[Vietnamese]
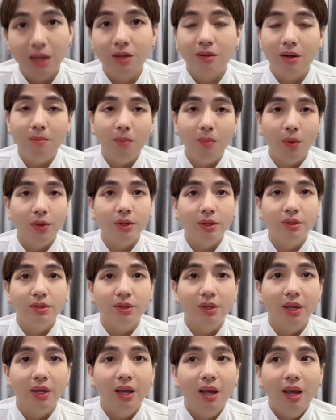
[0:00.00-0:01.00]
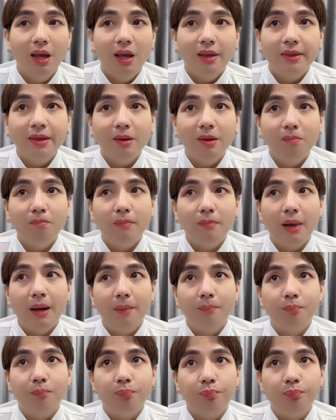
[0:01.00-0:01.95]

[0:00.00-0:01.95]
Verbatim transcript: đâu đó mọi người nhưng mà